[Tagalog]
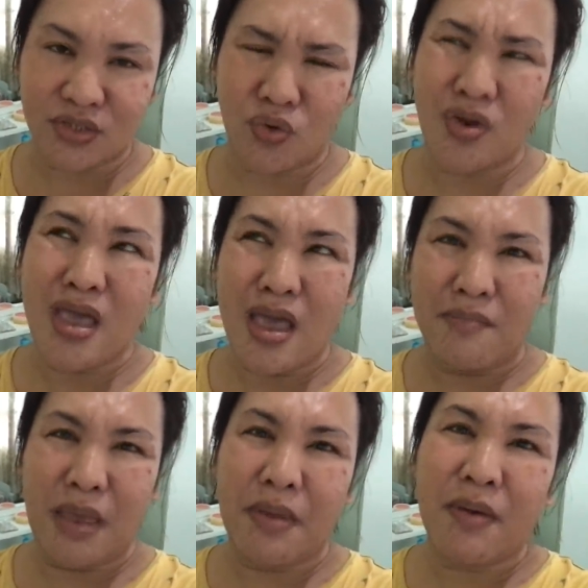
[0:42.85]
So,
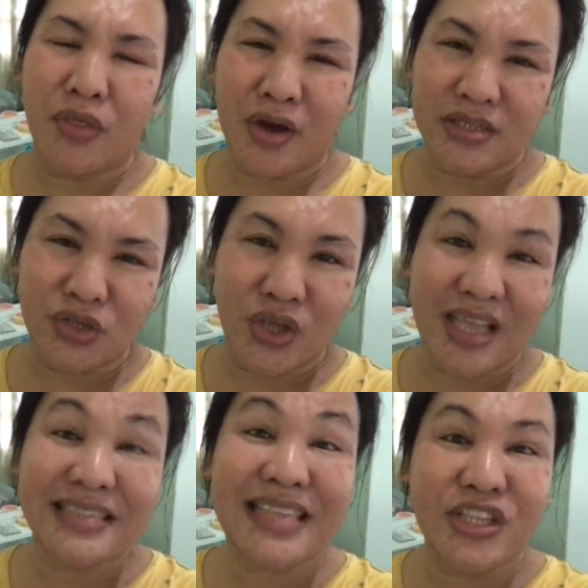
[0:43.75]
maybe mga Doris, na you
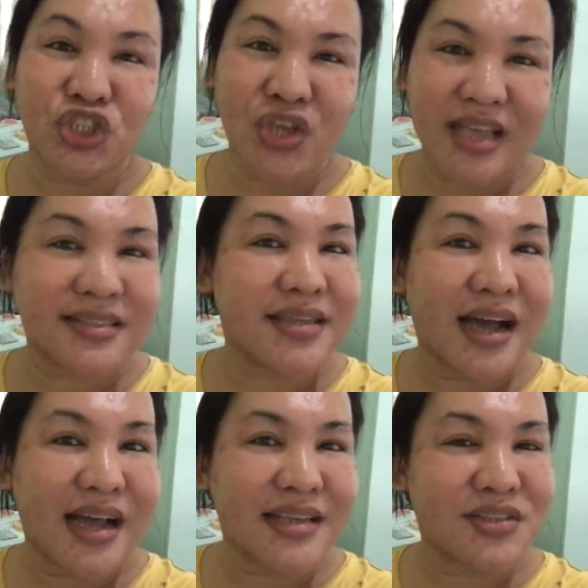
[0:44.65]
can suggest
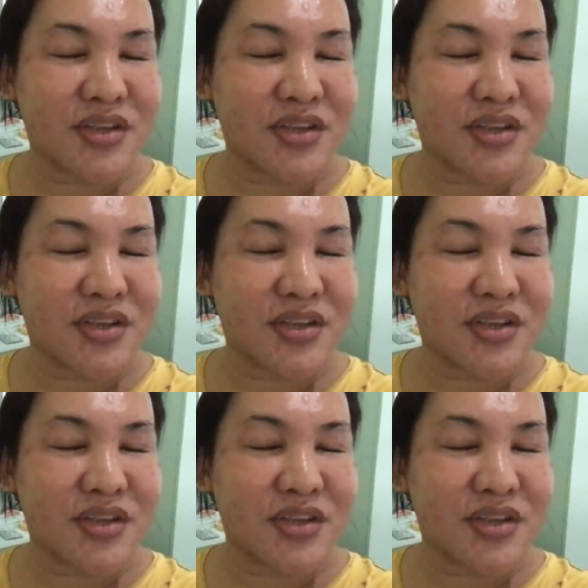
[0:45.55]
us,